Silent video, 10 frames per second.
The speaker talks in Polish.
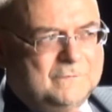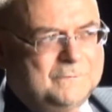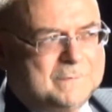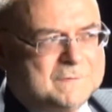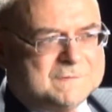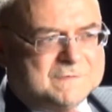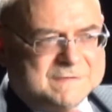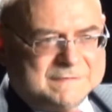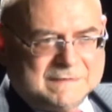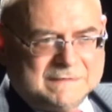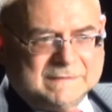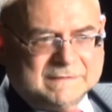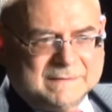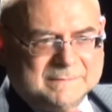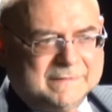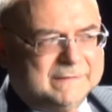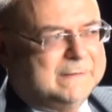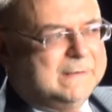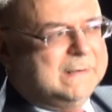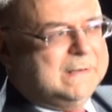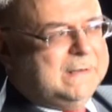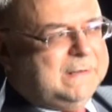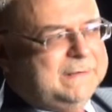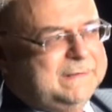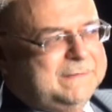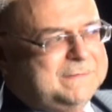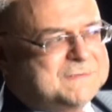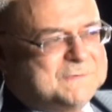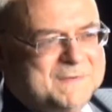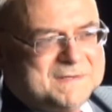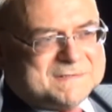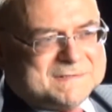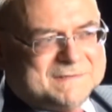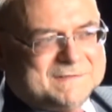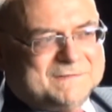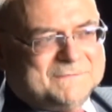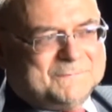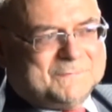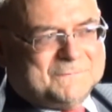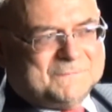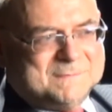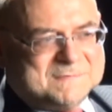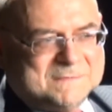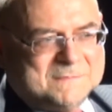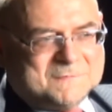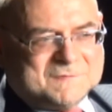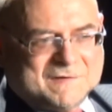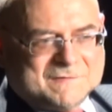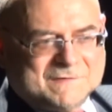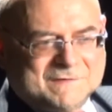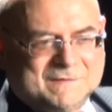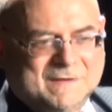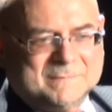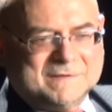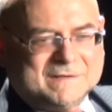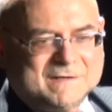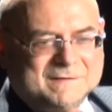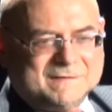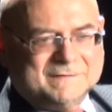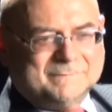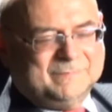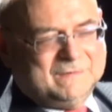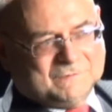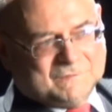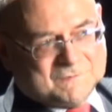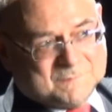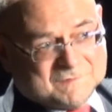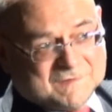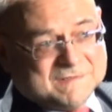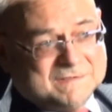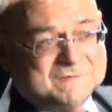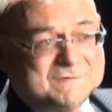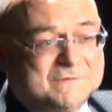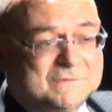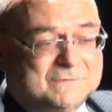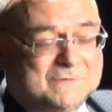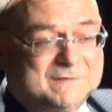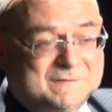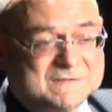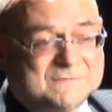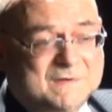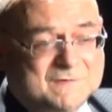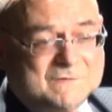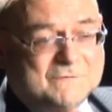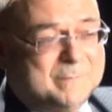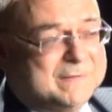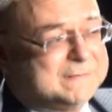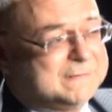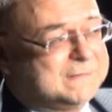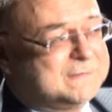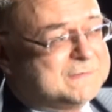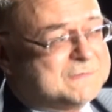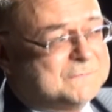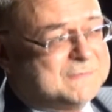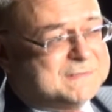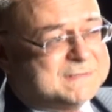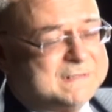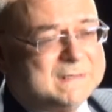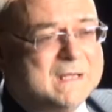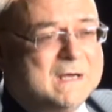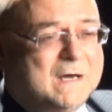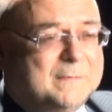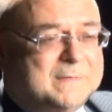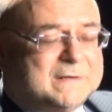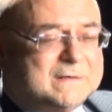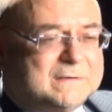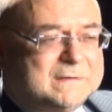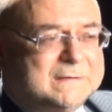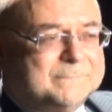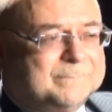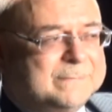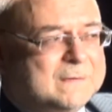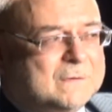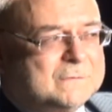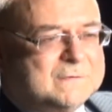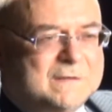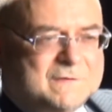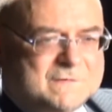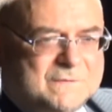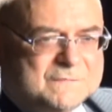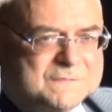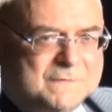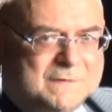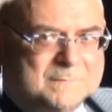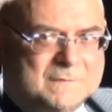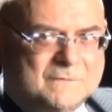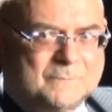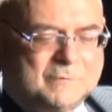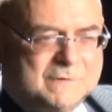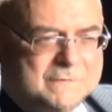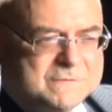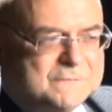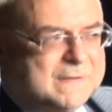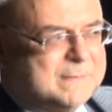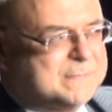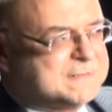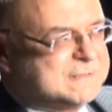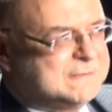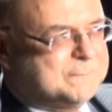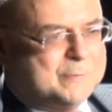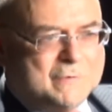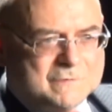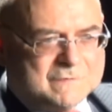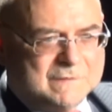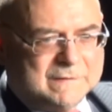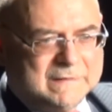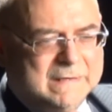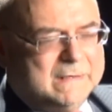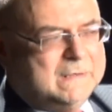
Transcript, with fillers: e, wprost do centrali KGB. E, co więcej, w, w, tym samym czasie Amerykanie, i to też można zaliczyć do, do jednych z większych wpadek e, sowieckich, Amerykanie mm, odnaleźli w, swoim, w budynku swojej ambasady proszek,